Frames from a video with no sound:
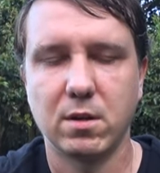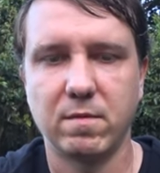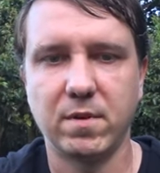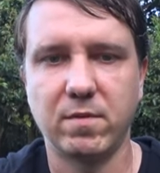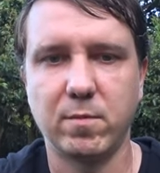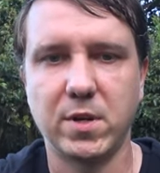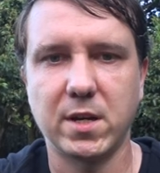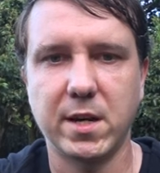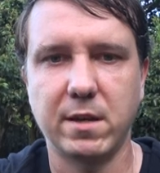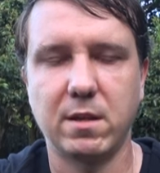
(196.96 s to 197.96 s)
вы
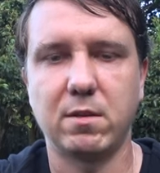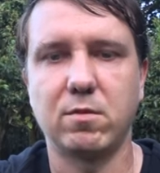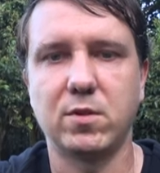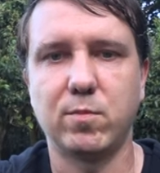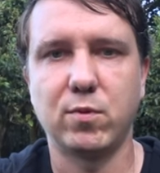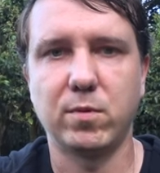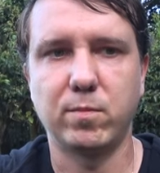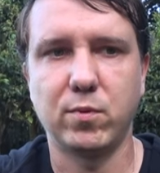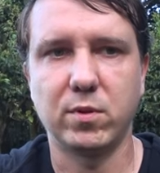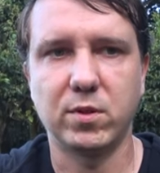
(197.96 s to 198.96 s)
выбираете, то есть пол,
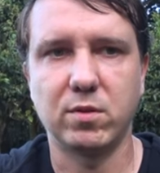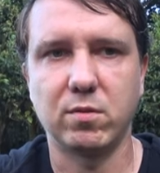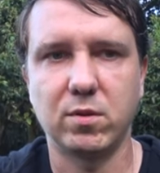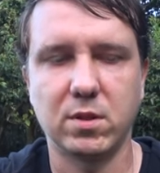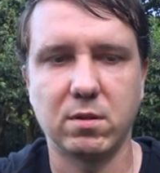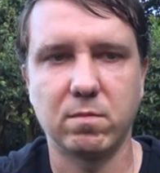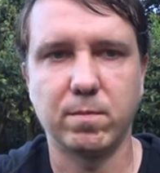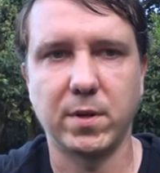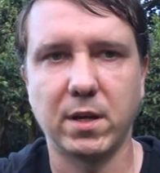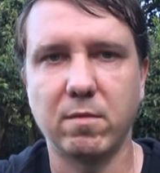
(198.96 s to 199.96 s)
полностью, то есть как бы
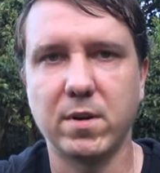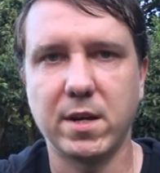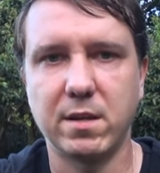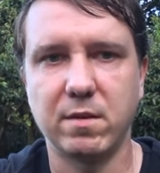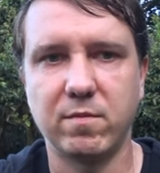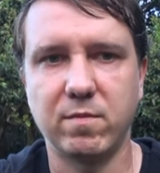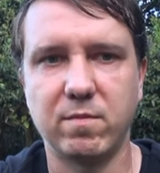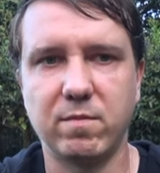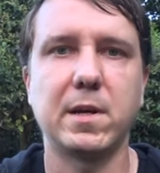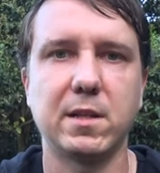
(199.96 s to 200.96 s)
прерываете
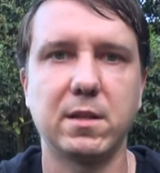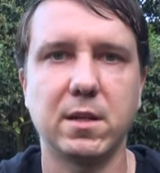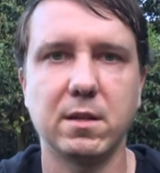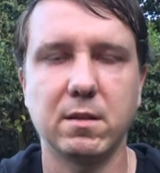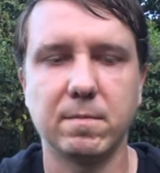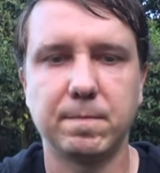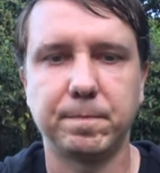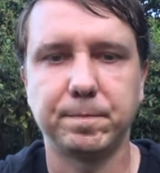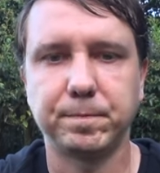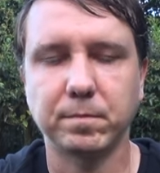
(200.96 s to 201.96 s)
контракт,
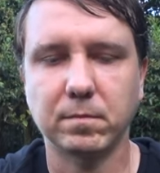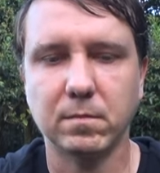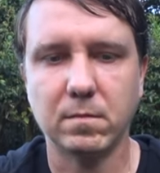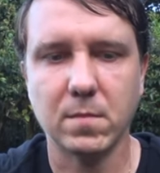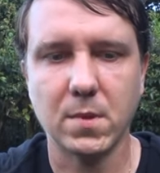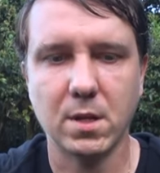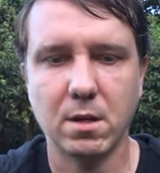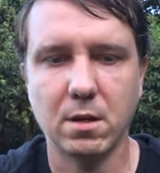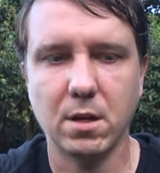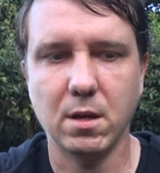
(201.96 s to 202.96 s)

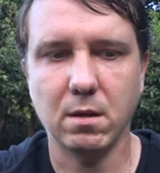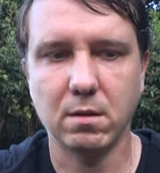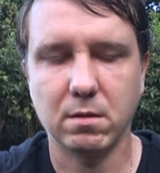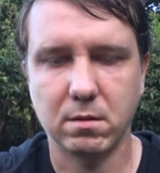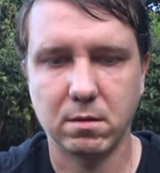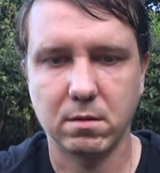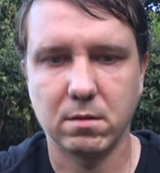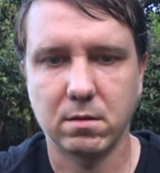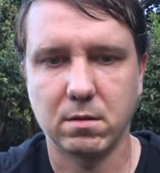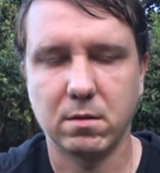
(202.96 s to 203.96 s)
и
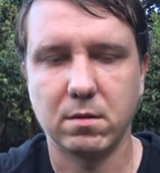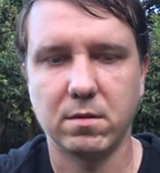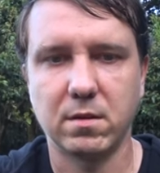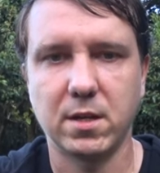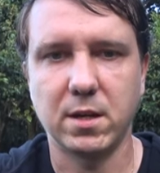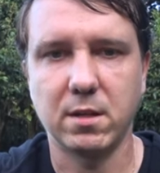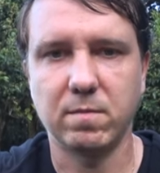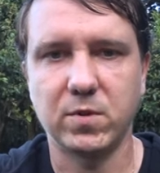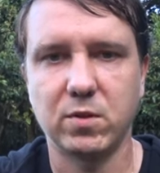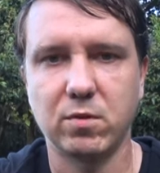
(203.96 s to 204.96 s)
на
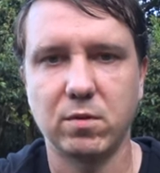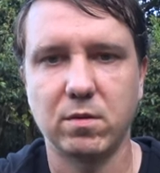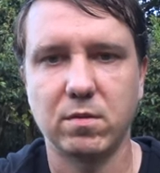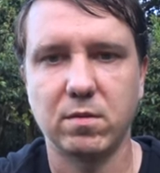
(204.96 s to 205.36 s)
этом все.